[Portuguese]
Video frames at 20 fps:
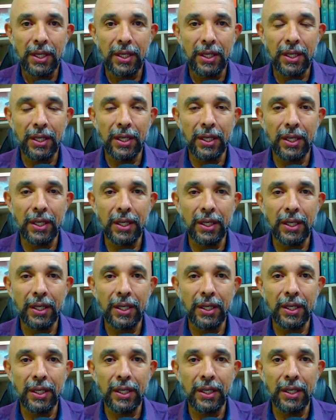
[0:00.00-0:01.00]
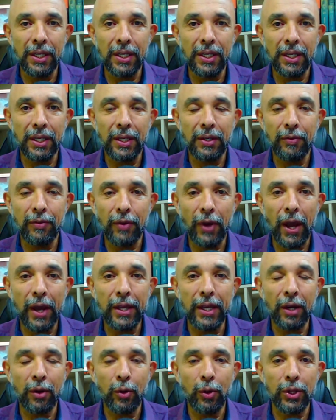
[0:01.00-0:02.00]
E
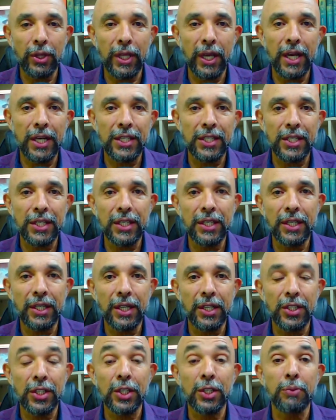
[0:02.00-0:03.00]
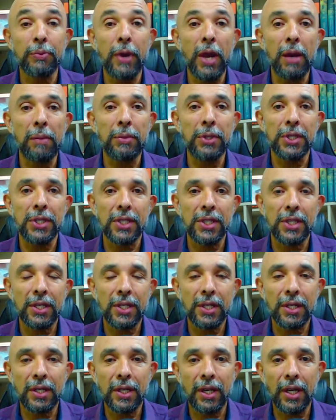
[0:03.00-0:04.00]
aí acontecem esses memes
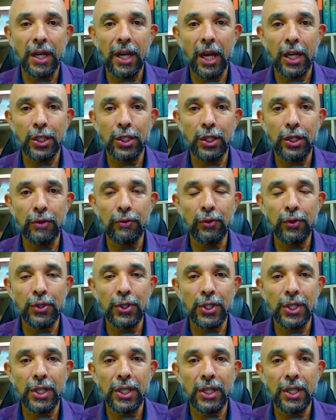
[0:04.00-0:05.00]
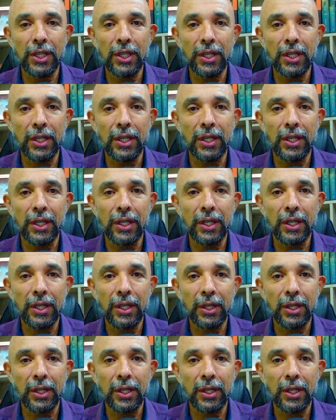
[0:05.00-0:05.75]
criativos que,